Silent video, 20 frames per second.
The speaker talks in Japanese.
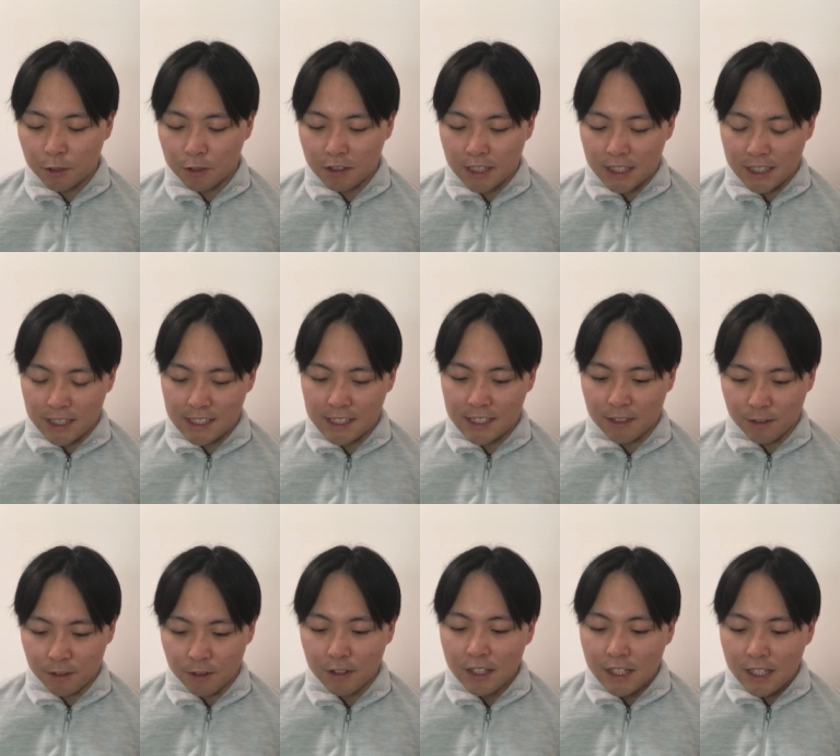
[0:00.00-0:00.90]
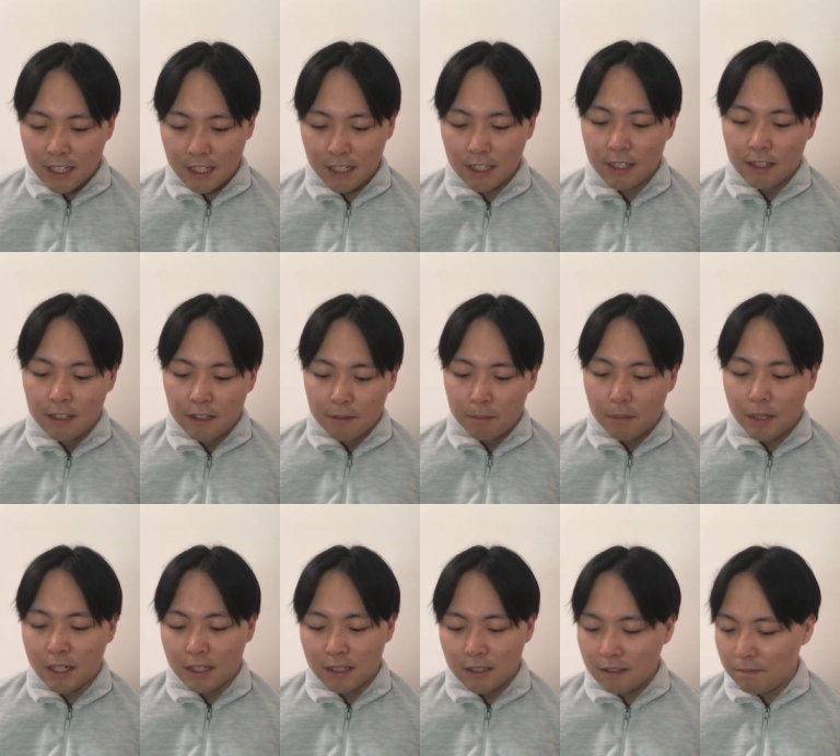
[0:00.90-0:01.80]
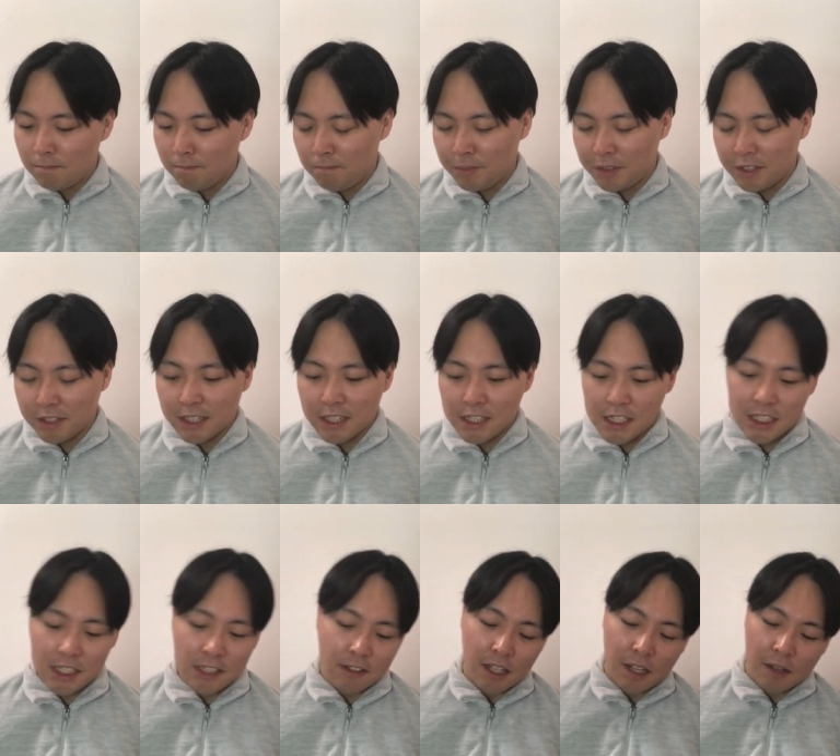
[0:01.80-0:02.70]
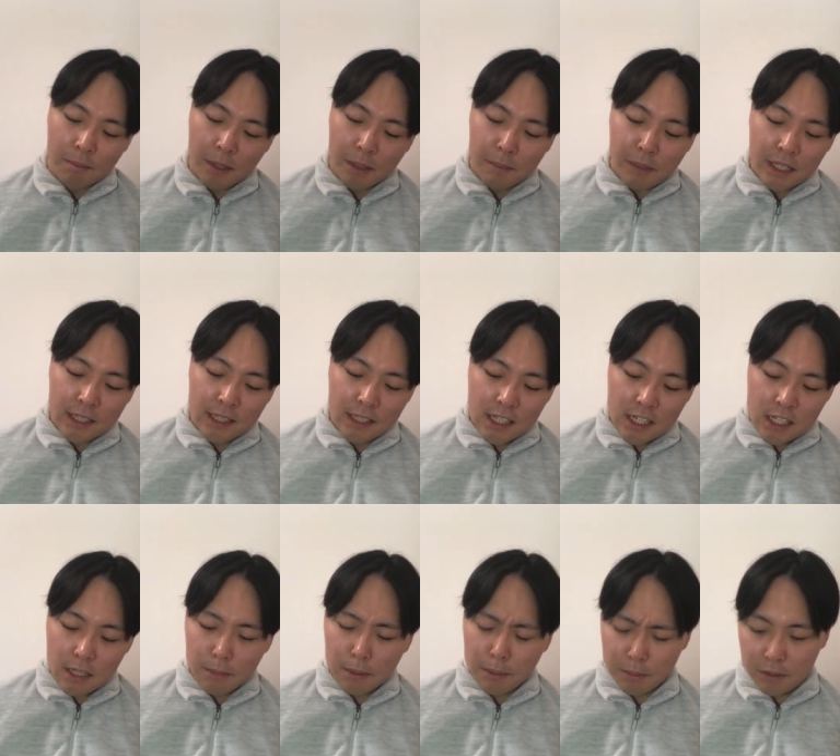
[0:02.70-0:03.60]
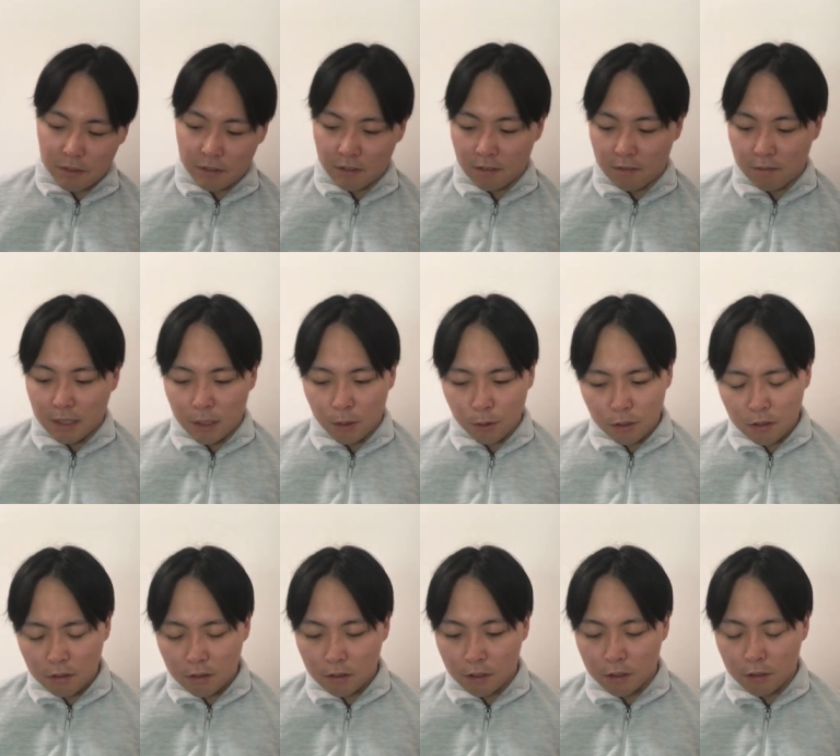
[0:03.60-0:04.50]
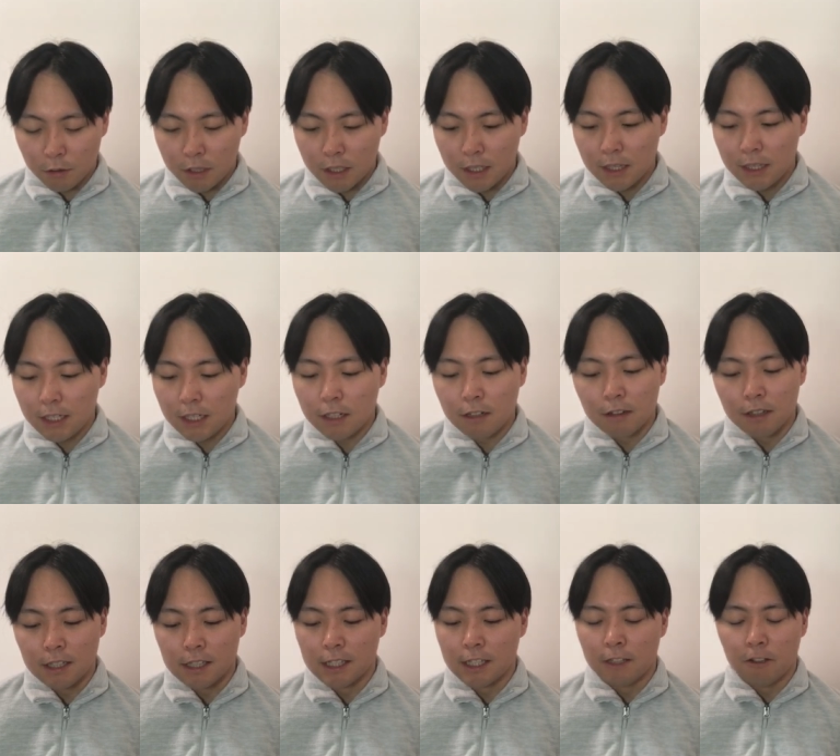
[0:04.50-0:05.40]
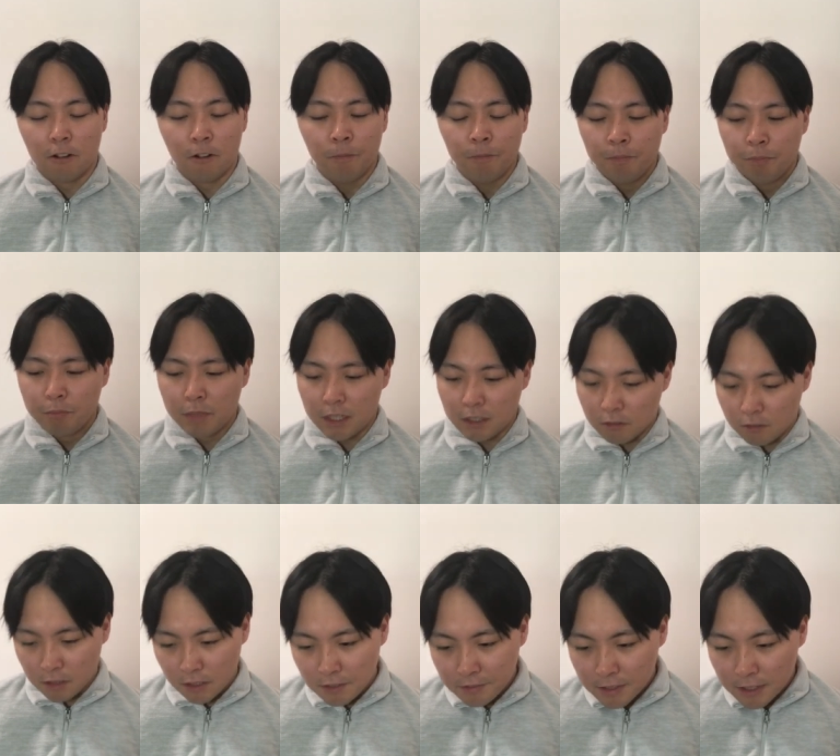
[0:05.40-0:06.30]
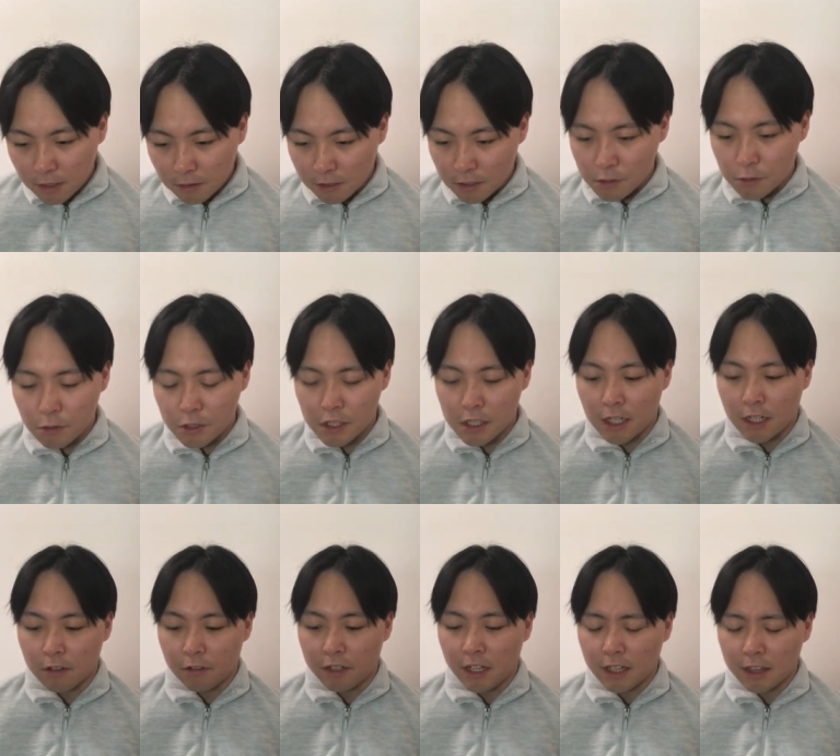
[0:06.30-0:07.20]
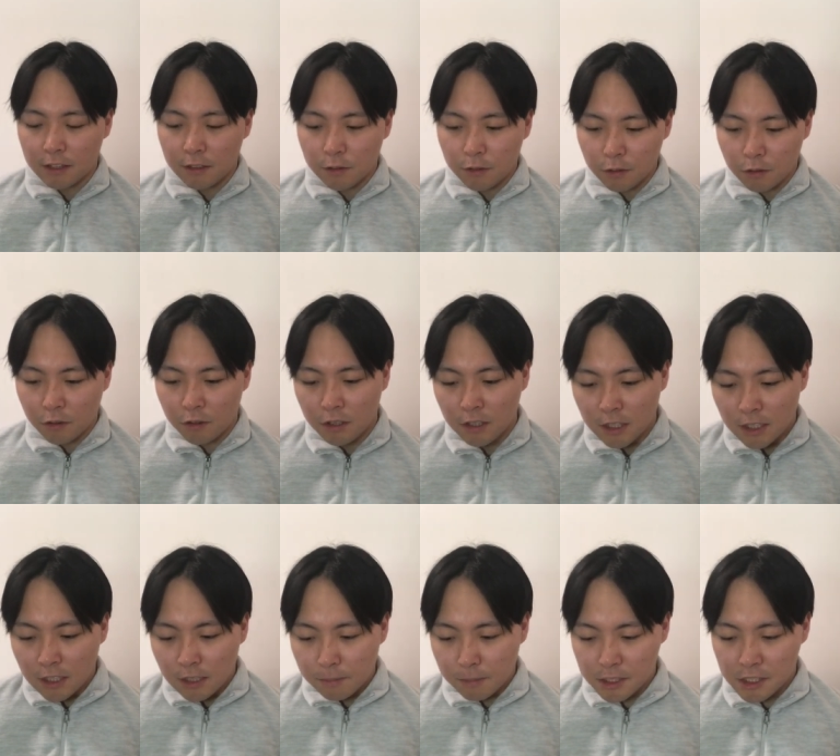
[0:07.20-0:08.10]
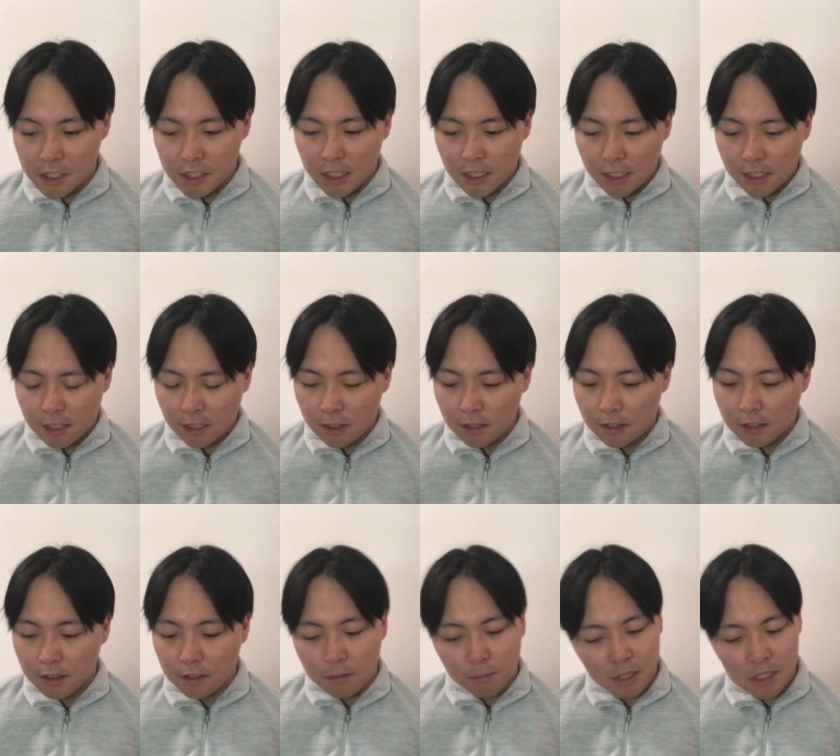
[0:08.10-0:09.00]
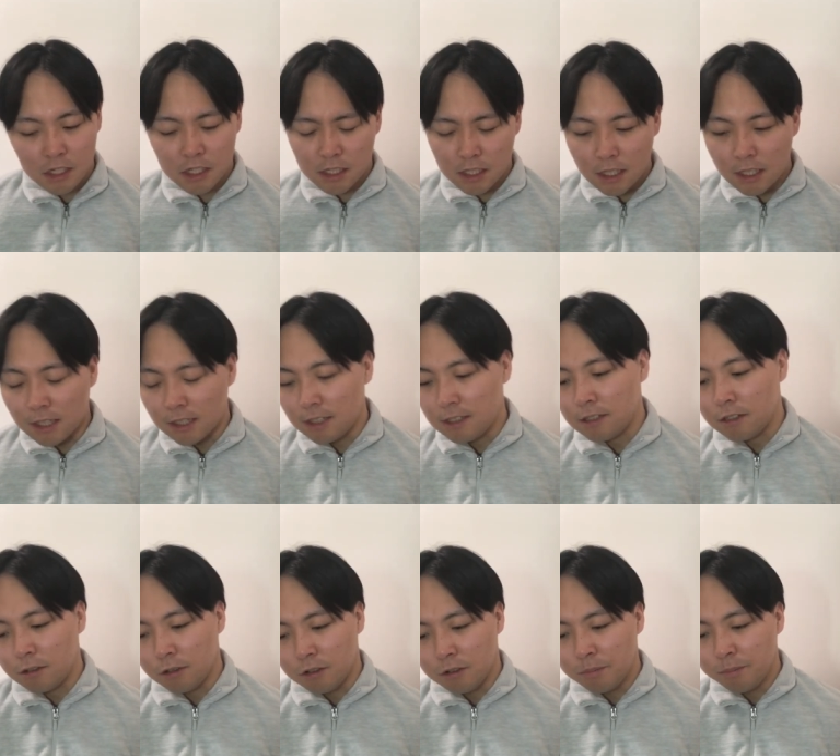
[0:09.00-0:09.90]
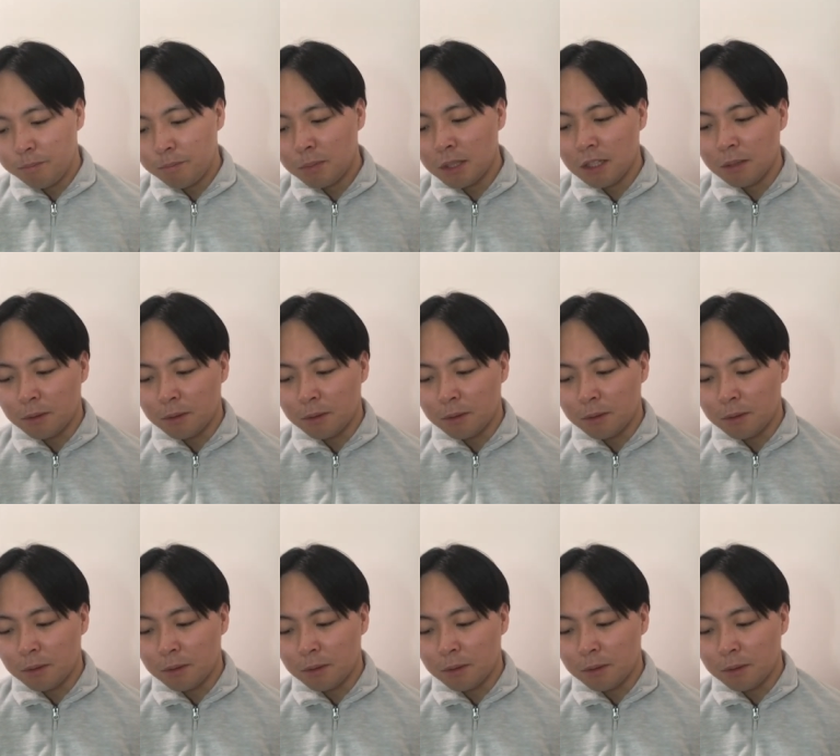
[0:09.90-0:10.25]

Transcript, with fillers: となんですけどはいまあ、うんっていう感じですよね。まあ、抜粋した部分、まあ、ほとんど共感できるんですけど、まあ、あの、インスタとか正直、あの、やってること、まあ、知らなかった、まあ、知ってたんですけど、まあ、で